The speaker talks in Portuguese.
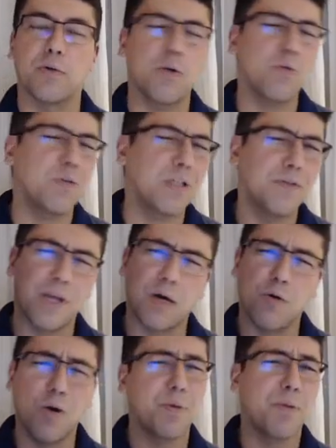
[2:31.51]
Então, quando a gente fala
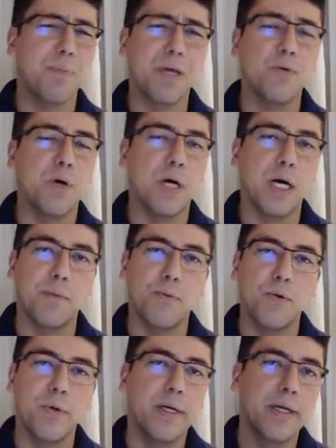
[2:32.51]
qual é o primeiro
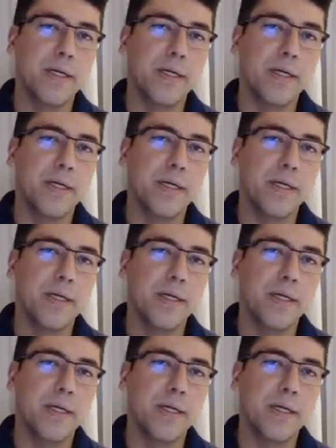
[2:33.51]
ramo